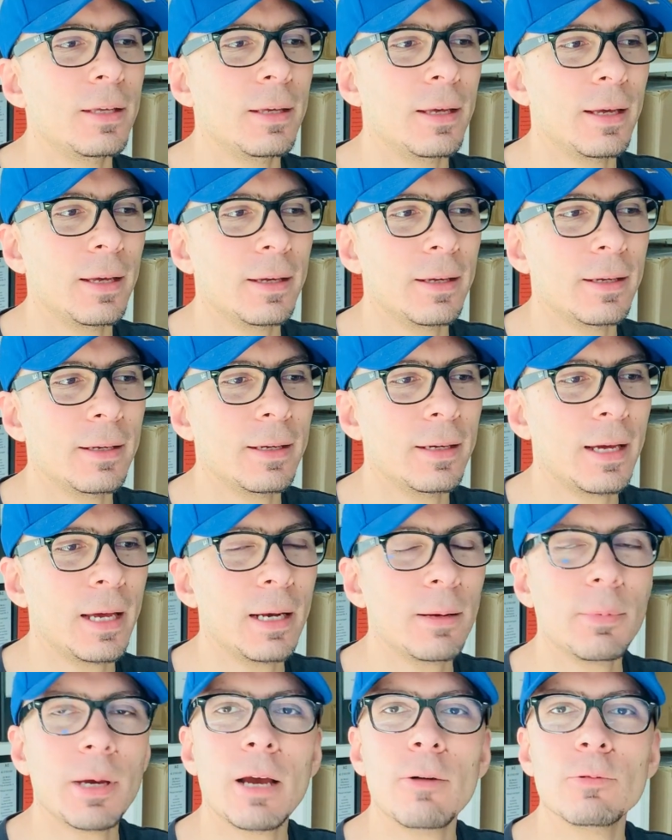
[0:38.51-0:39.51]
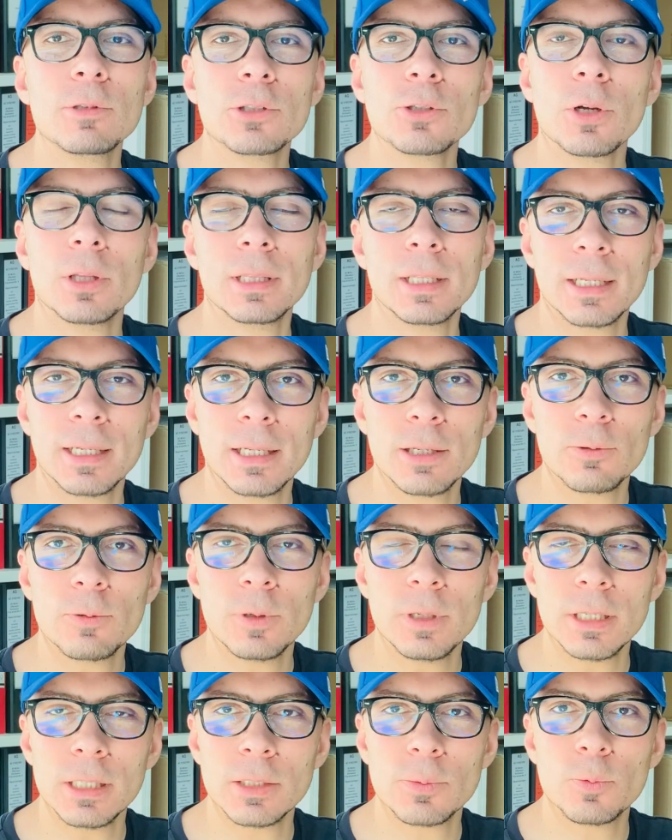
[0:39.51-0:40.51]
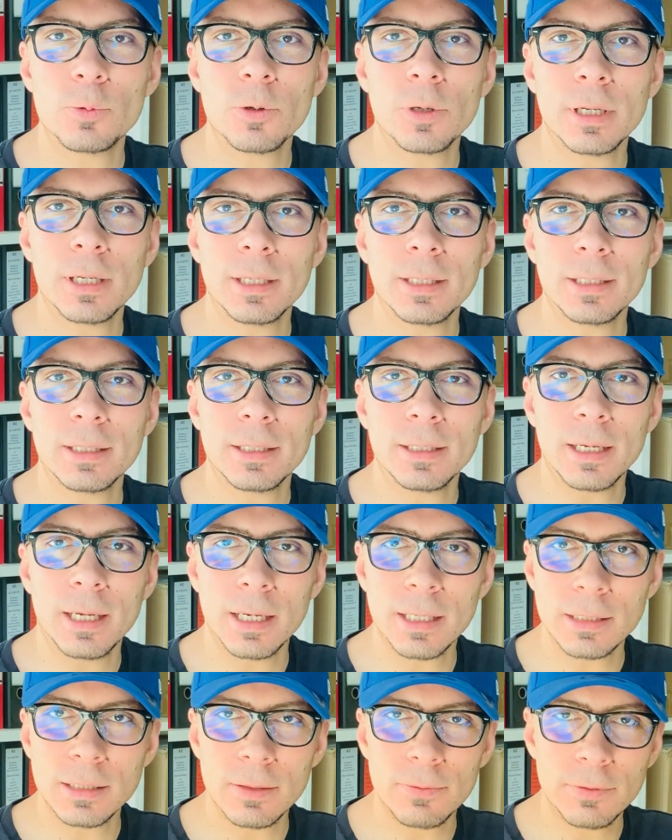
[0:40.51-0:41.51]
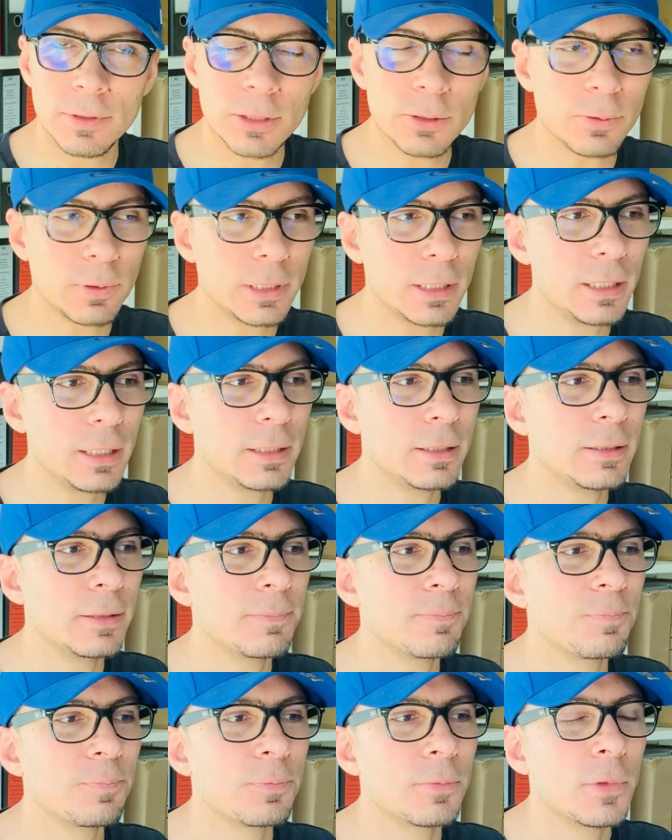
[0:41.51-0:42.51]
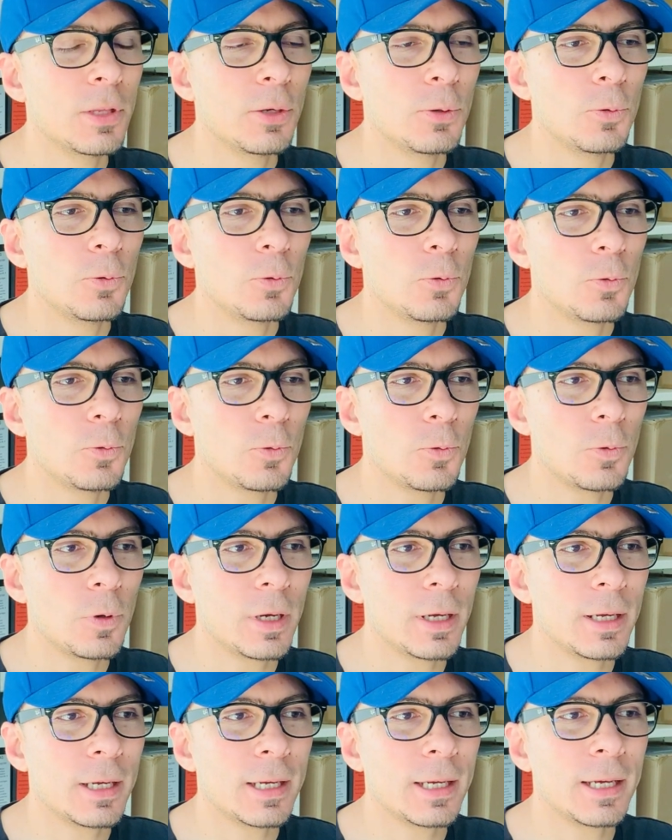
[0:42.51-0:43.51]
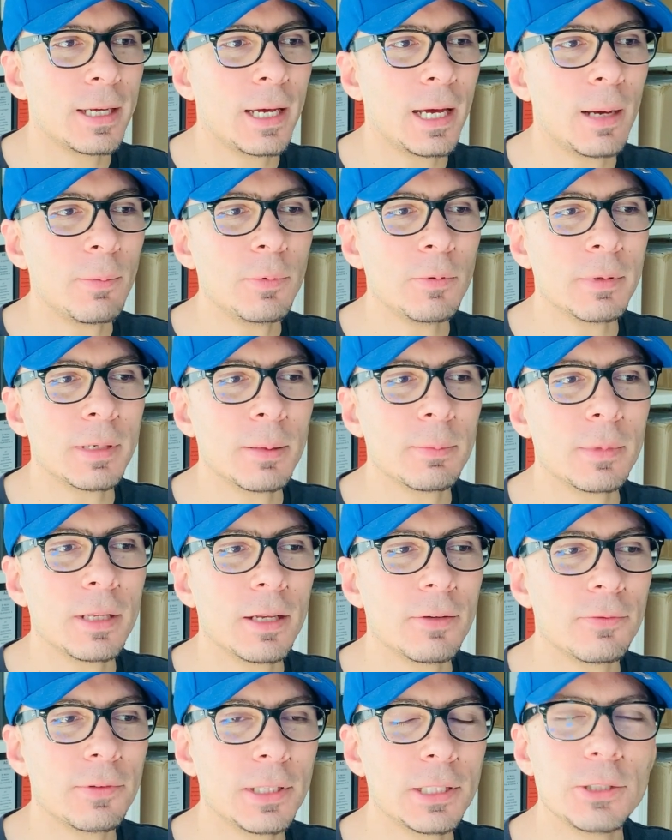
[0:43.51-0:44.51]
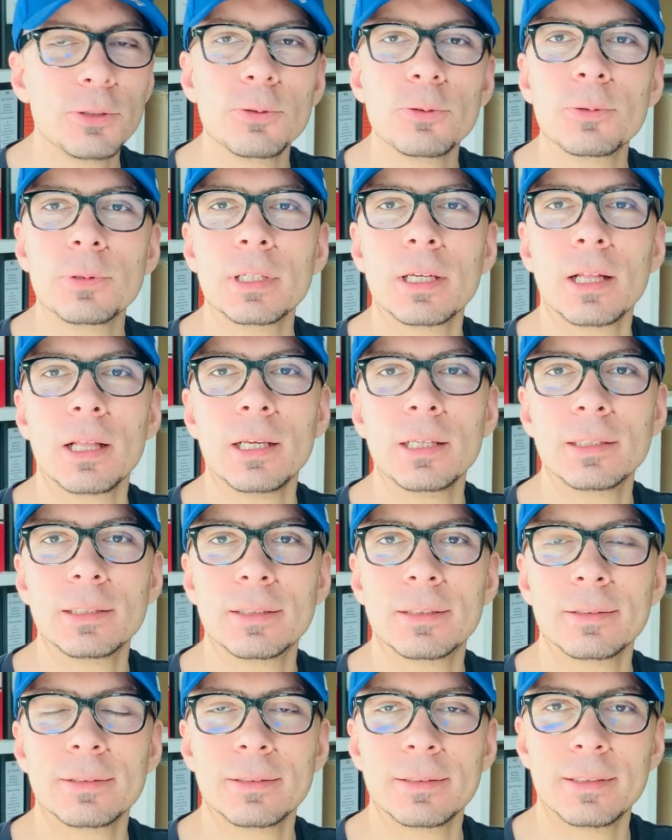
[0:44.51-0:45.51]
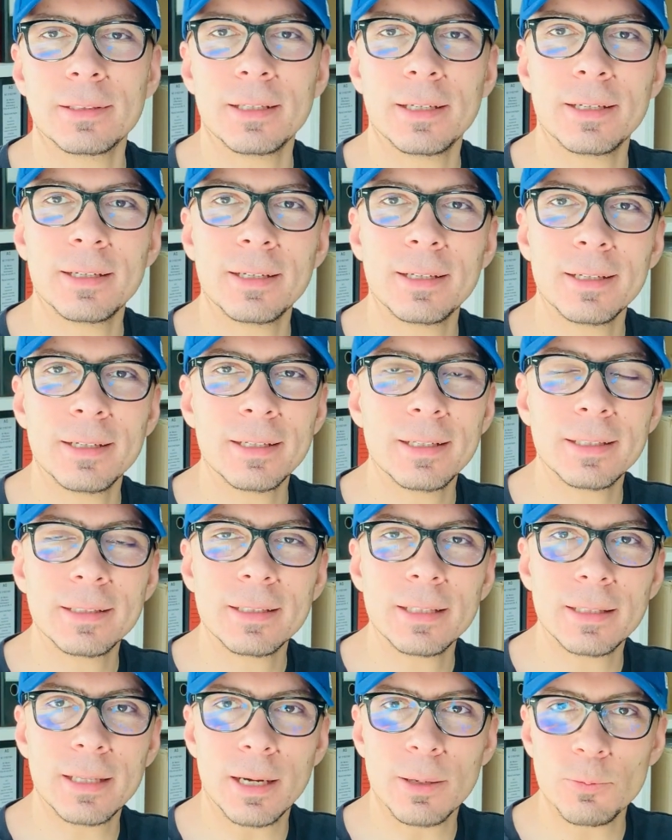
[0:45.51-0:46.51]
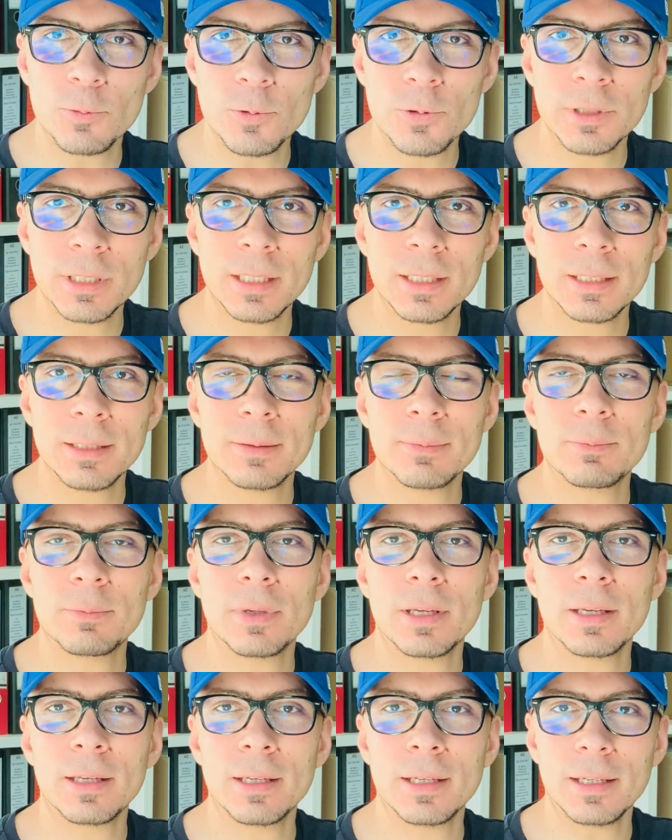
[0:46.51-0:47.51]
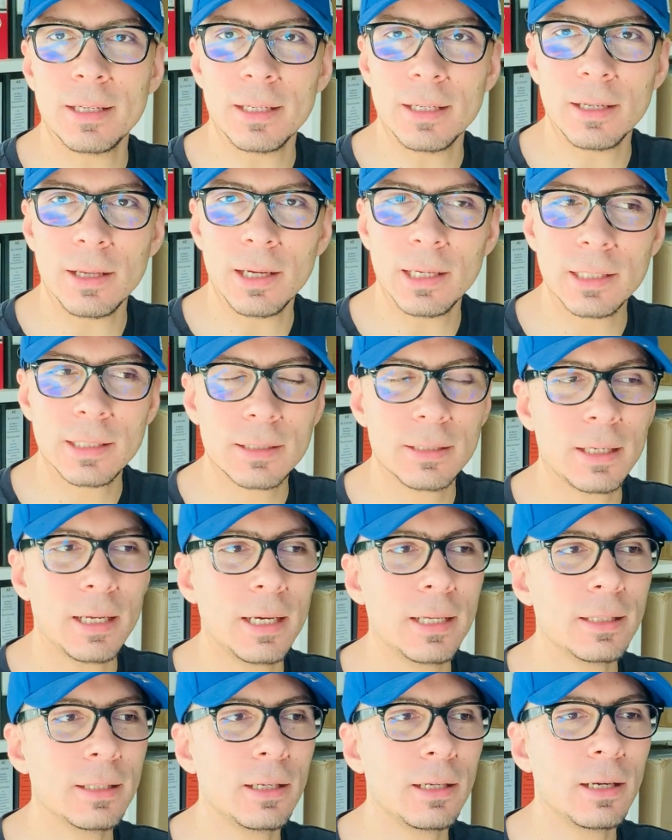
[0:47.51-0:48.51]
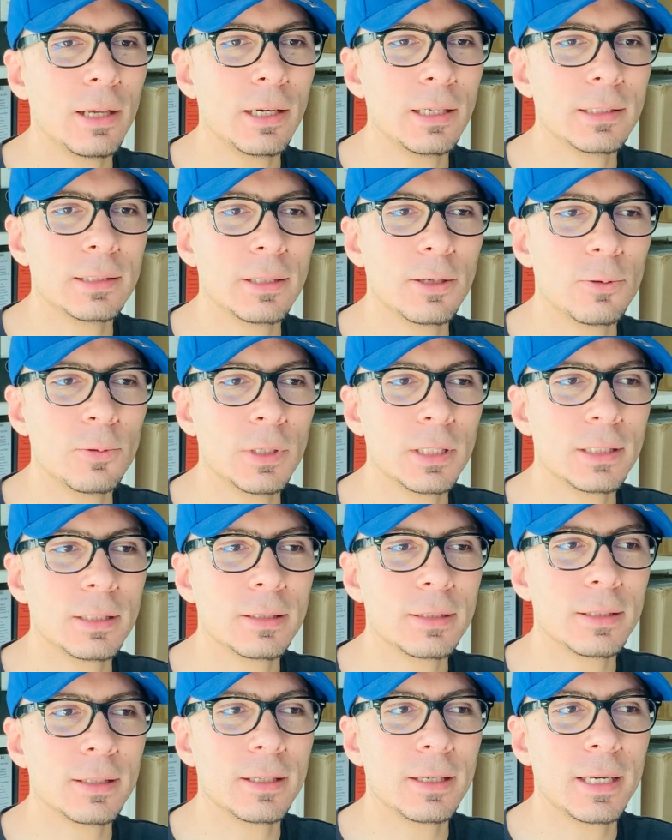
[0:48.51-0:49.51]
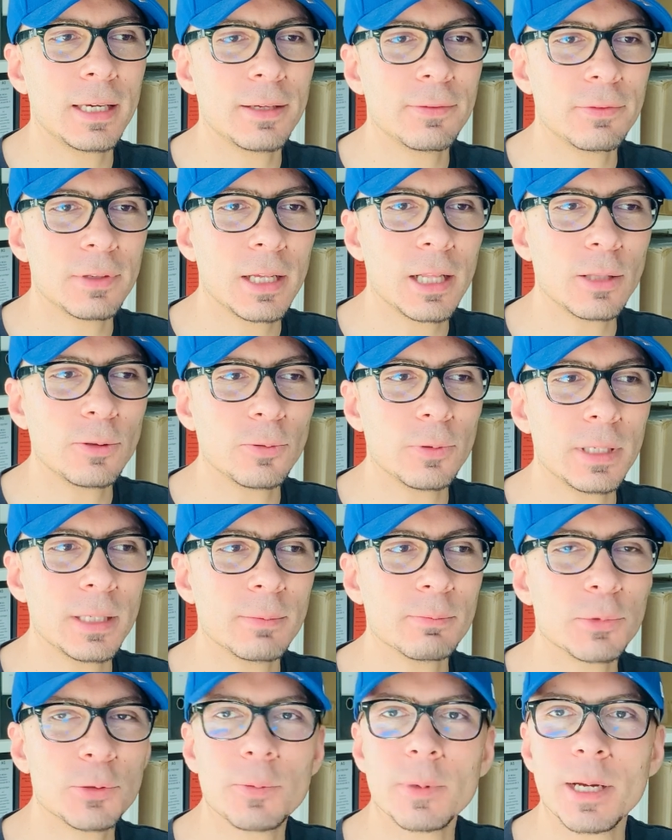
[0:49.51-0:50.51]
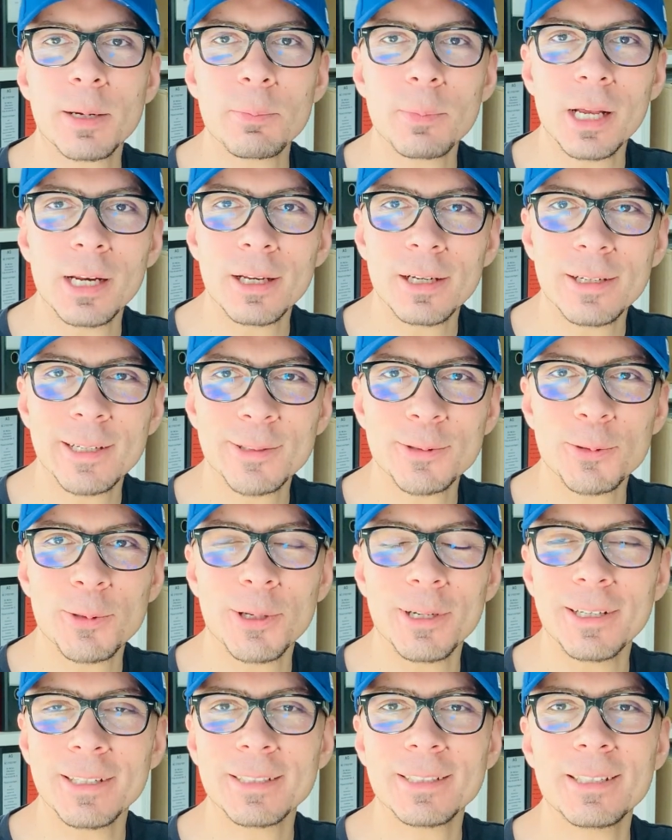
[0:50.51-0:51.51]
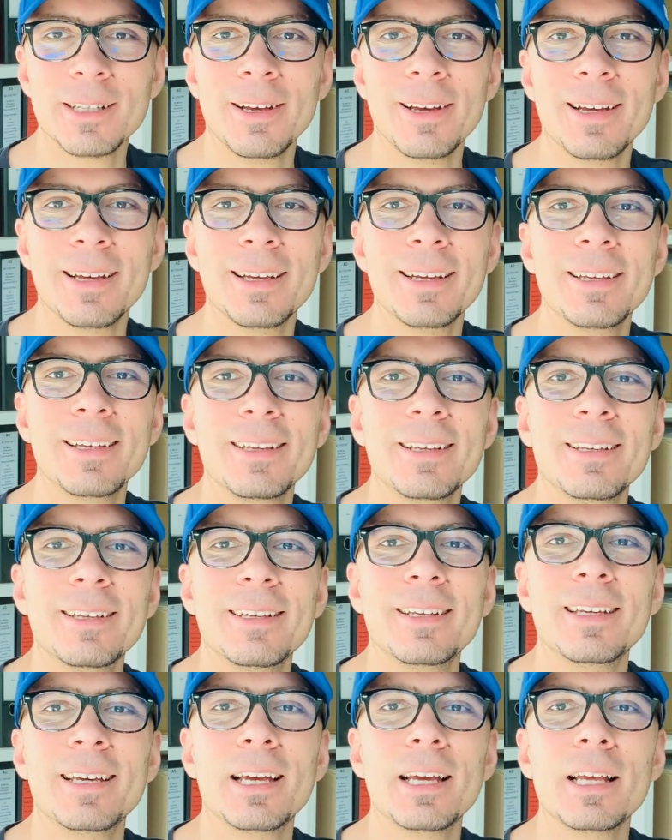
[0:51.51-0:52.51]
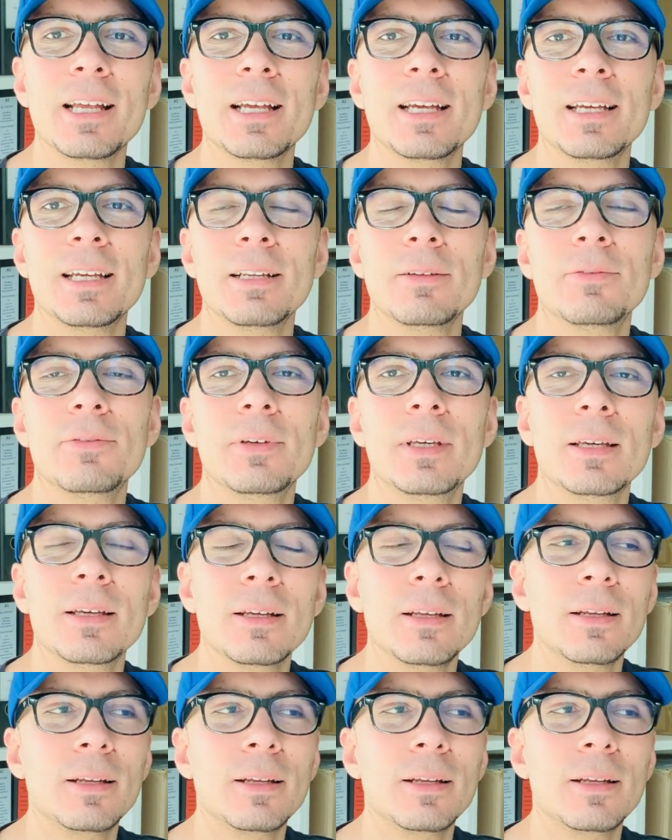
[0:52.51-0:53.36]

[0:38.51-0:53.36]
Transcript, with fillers: آه، انا بحاول ان شاء الله انا كل اسبوع انزل فيديو جديد وقبل ما نبدا الفيديو يا ريت تدعموني باللايك لان اللايك دوت هي فكرته ايه مش بجمع لايكات وخلاص لا هي الفي...